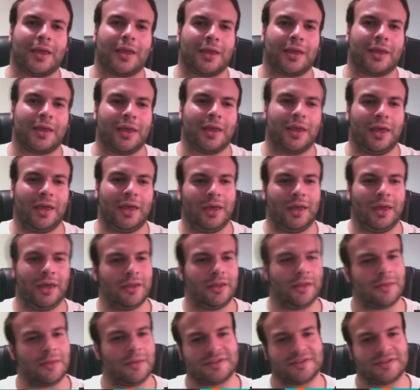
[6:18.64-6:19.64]

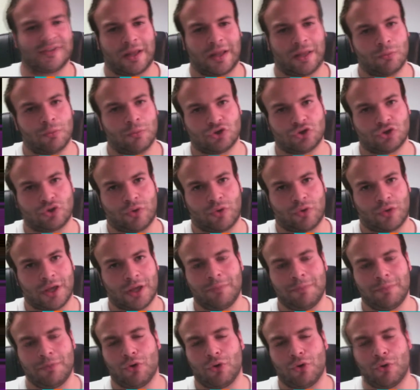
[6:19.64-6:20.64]
que debe estar en vuestro
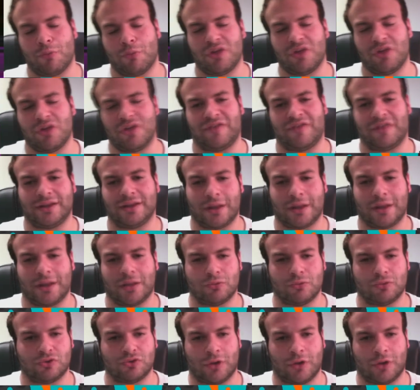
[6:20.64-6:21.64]
equipo, no puede faltar en
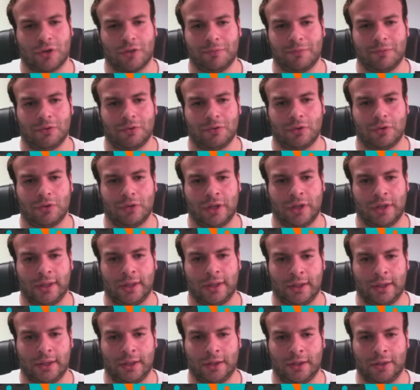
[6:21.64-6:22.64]
vuestro equipo
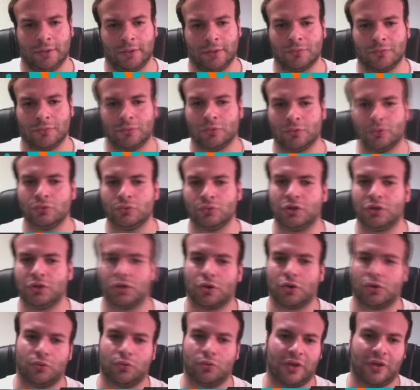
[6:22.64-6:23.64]
eh, un
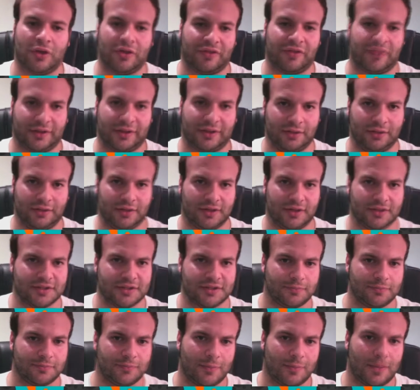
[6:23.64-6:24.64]
tío con lanzatintas.
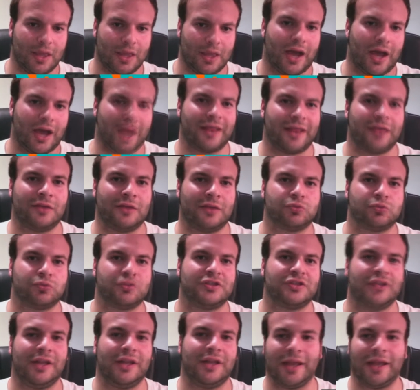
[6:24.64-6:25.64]
Ahora
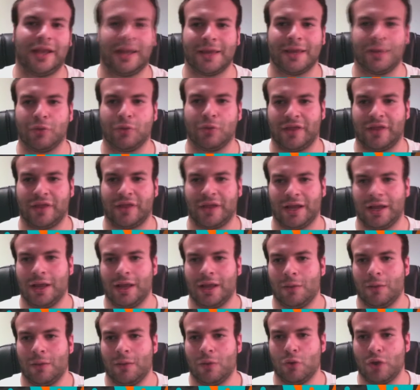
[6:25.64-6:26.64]
dispuesto diré el equipo ideal.
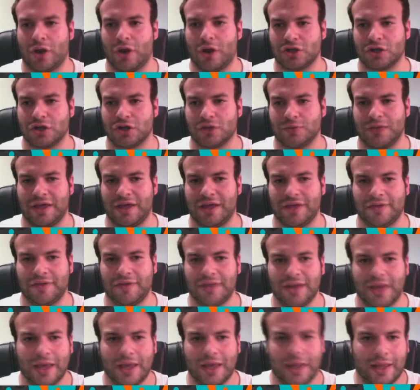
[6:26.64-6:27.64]
Bueno, ahora os voy a
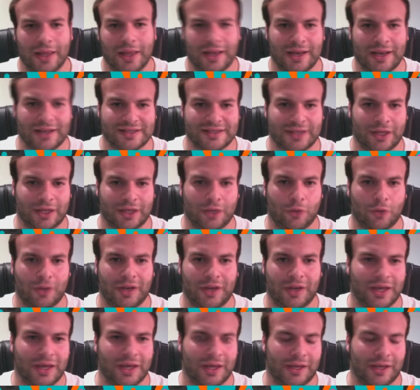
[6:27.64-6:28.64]
decir las que no
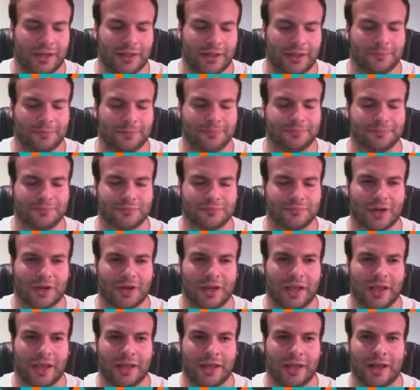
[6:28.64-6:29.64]
venían en,
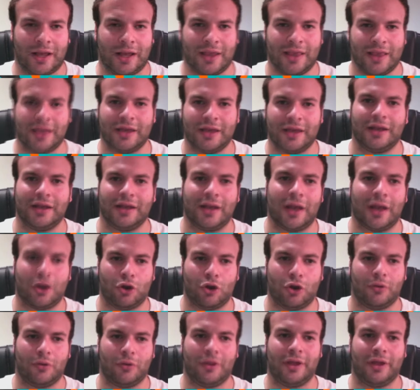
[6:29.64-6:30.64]
en ayer, en la,
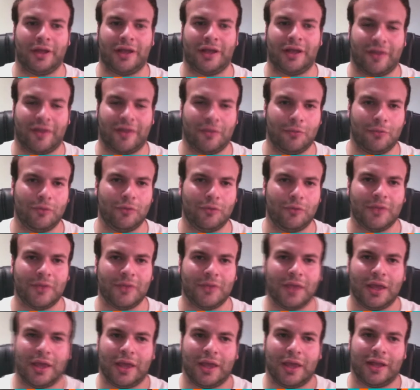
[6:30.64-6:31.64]
demo,
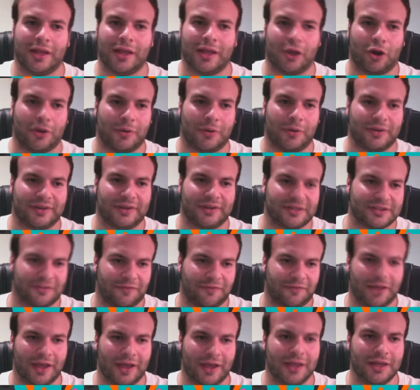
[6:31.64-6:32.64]
en la Global
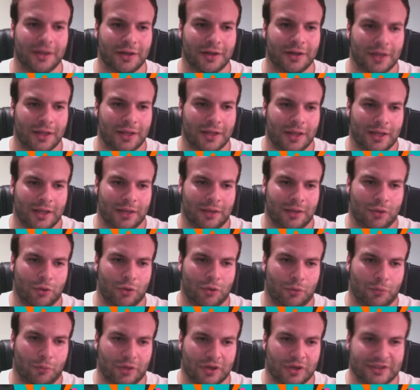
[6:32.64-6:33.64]
Test
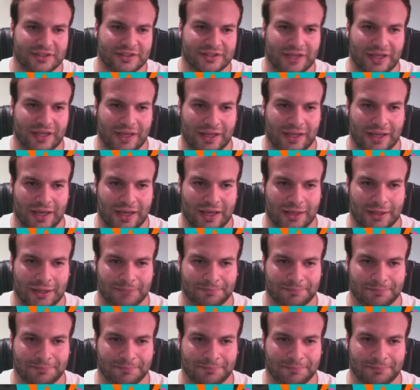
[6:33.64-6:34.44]
Bueno, pues sería,